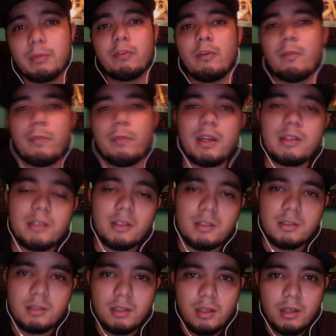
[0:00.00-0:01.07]
fanpage
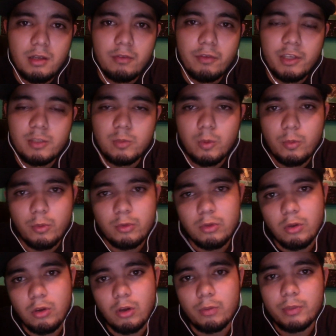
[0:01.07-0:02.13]
es
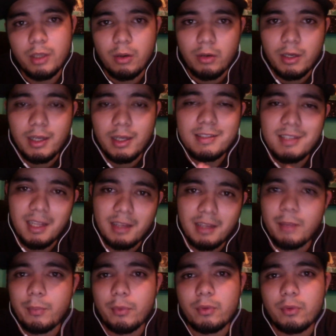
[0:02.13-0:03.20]
facebook.com diagonal
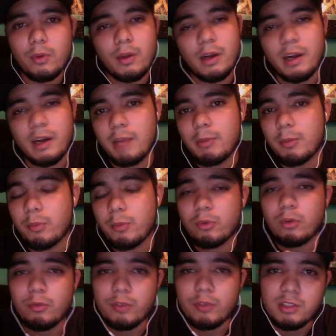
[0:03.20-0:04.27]

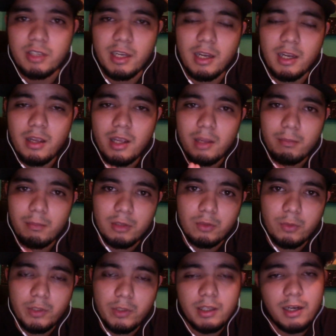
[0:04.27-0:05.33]
santa.rm.oficial, mi
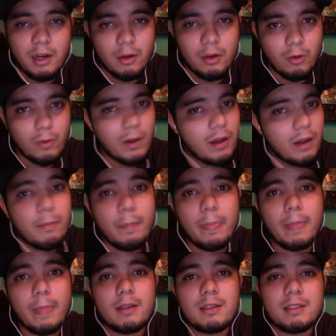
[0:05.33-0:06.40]
Twitter arroba
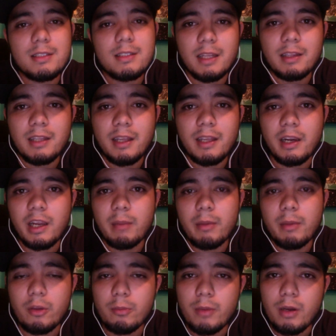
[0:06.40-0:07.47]

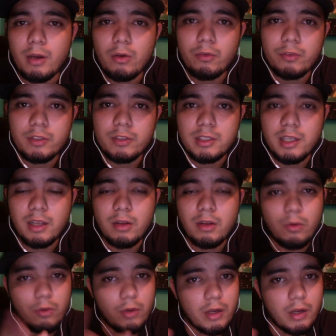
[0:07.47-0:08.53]
rm oficial
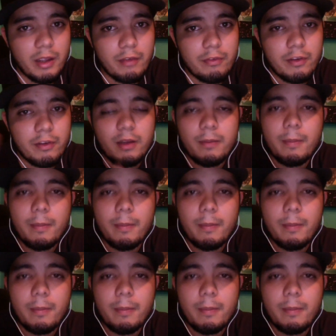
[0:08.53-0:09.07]
con una F